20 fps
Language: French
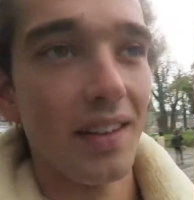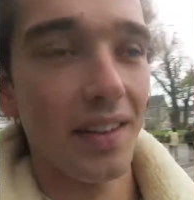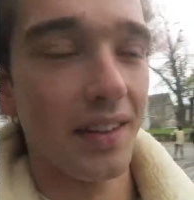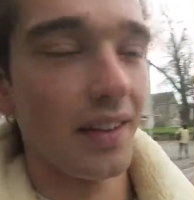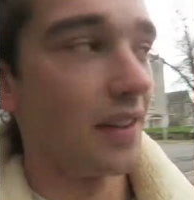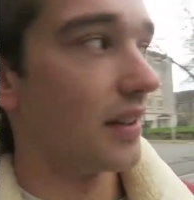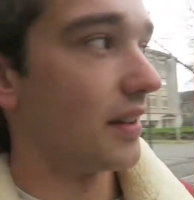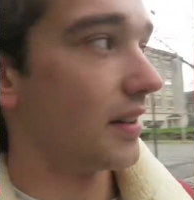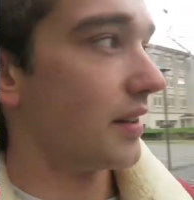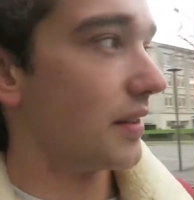
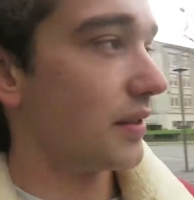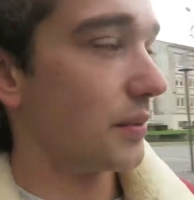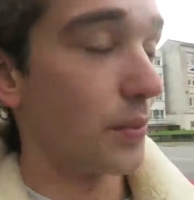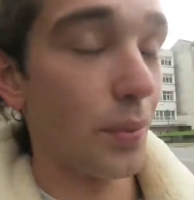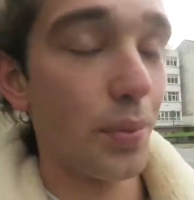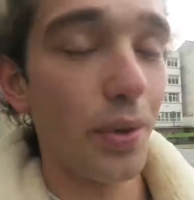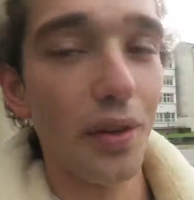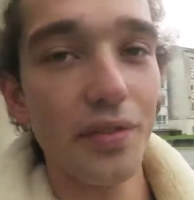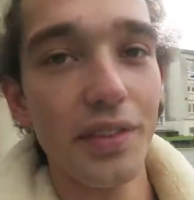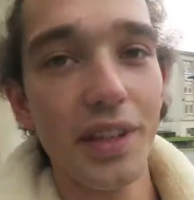Euh,
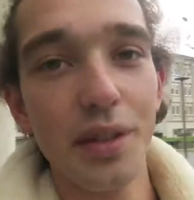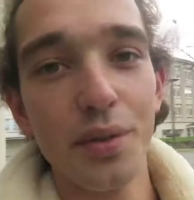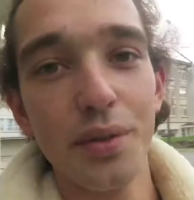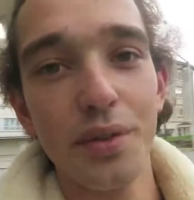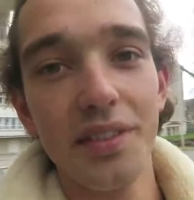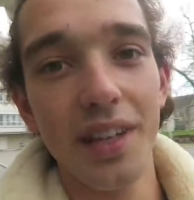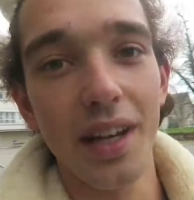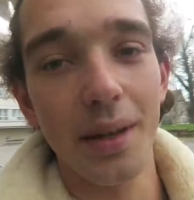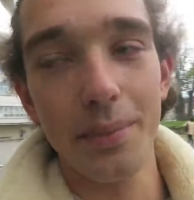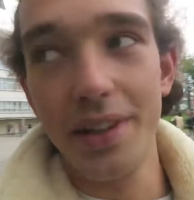mon prof d'éco
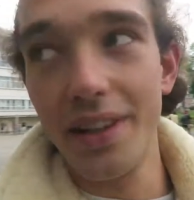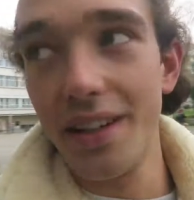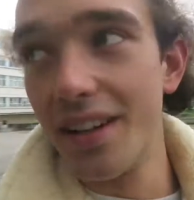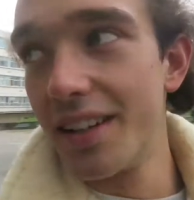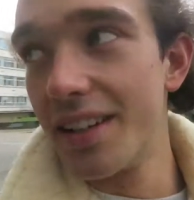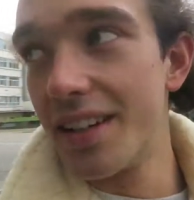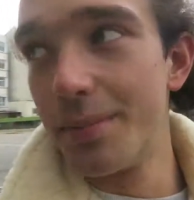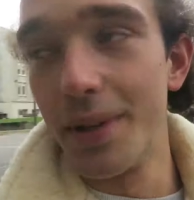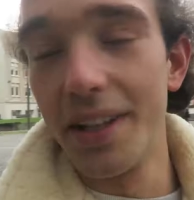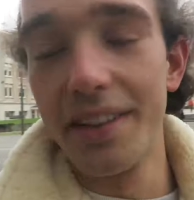de
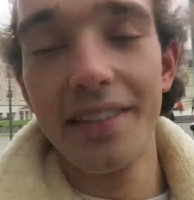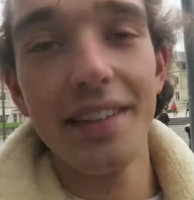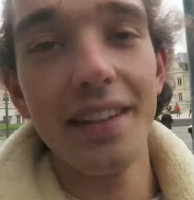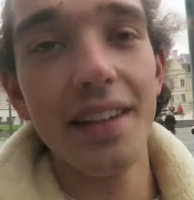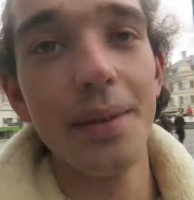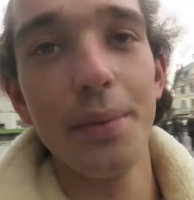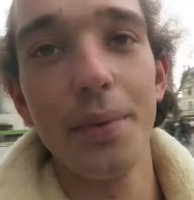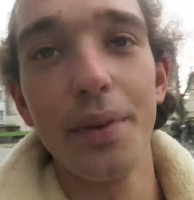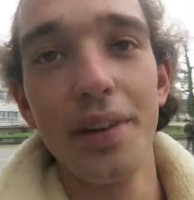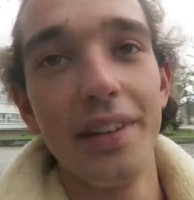terminale qui m'a
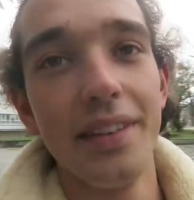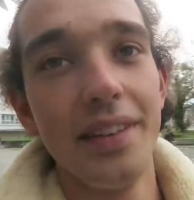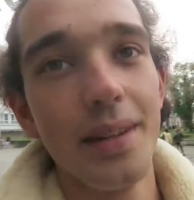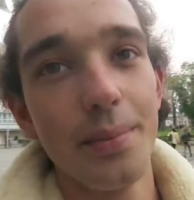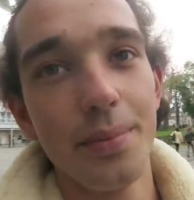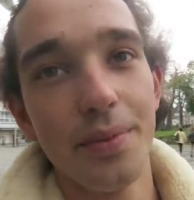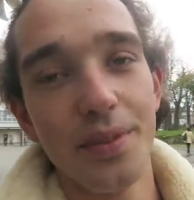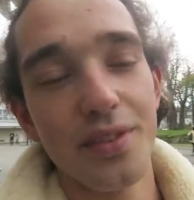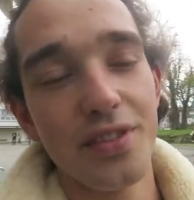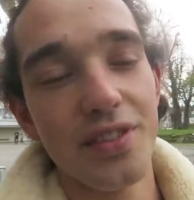tellement aidé
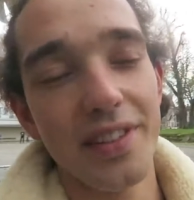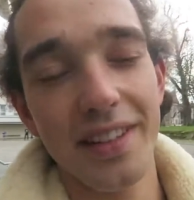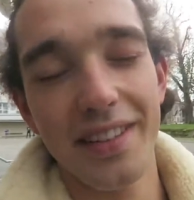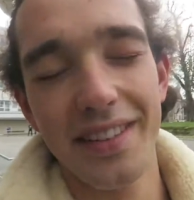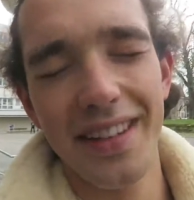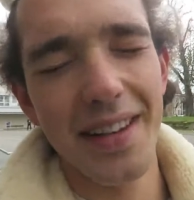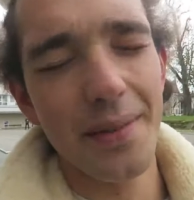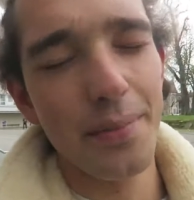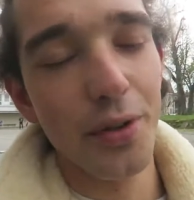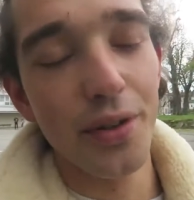parce que j'étais
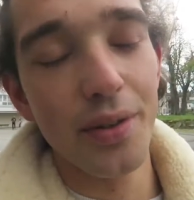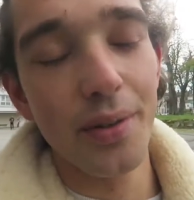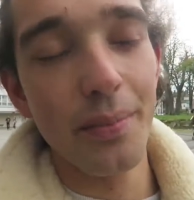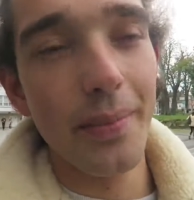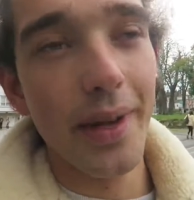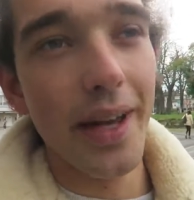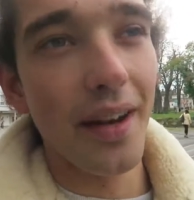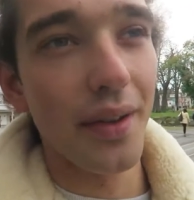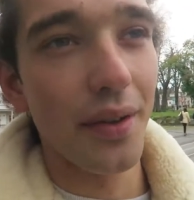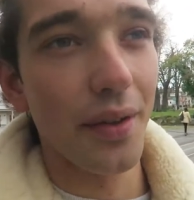tellement une
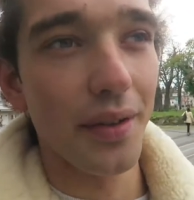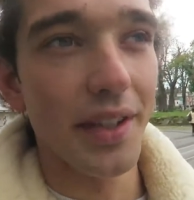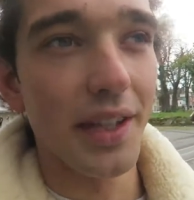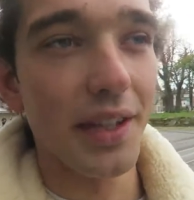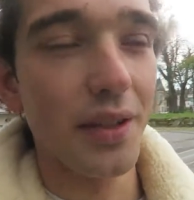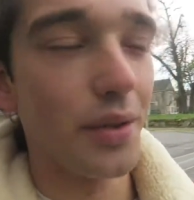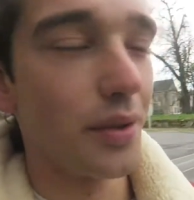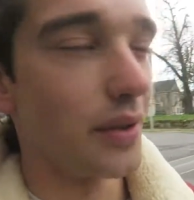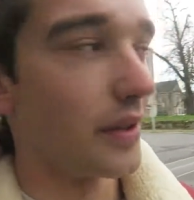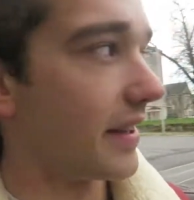merde en
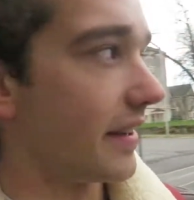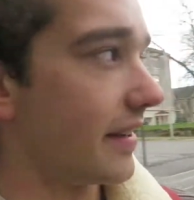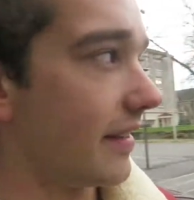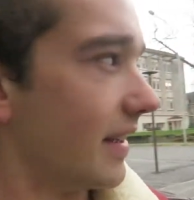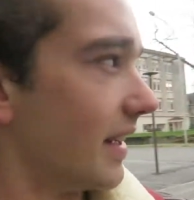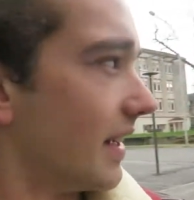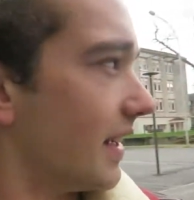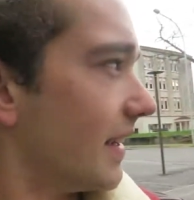éco et euh,